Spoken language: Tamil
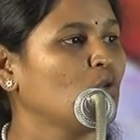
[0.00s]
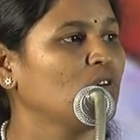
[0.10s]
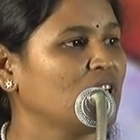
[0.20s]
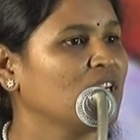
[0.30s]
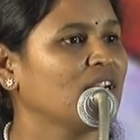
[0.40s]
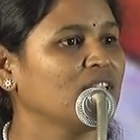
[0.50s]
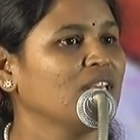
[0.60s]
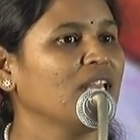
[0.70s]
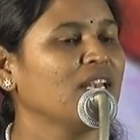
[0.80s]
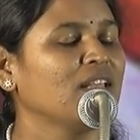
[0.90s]
கொண்டிருக்கிறது
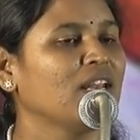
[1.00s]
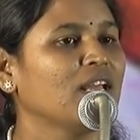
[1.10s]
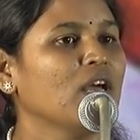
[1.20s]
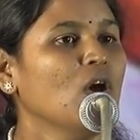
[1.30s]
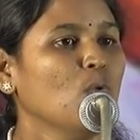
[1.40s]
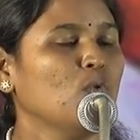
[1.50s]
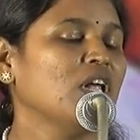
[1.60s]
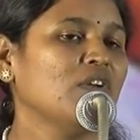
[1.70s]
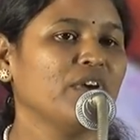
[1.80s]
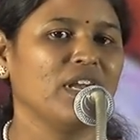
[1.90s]
என்கிற
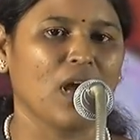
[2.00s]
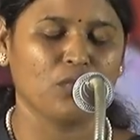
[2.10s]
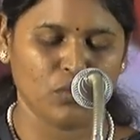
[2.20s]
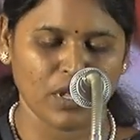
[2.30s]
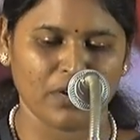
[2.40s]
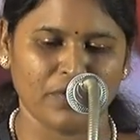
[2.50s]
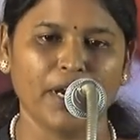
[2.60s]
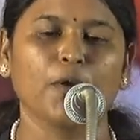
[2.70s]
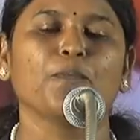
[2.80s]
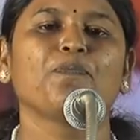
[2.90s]
உணர்வை நாம் உணர
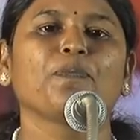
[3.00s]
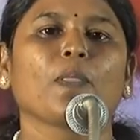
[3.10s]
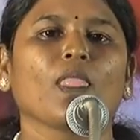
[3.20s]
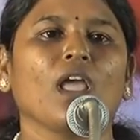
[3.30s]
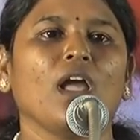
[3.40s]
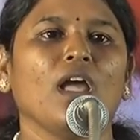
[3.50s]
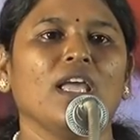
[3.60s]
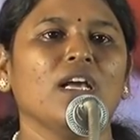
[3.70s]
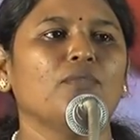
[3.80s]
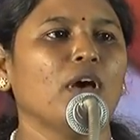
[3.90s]
வேண்டும்
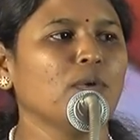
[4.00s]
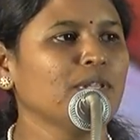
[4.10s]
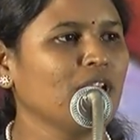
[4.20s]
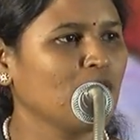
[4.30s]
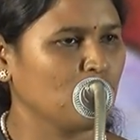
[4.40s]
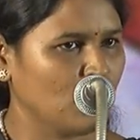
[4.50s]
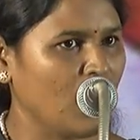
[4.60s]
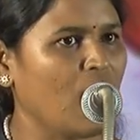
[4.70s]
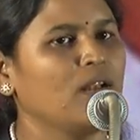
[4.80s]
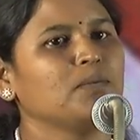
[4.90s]
இங்கு வருவதற்கு
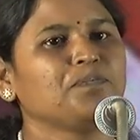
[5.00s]
முன்னால்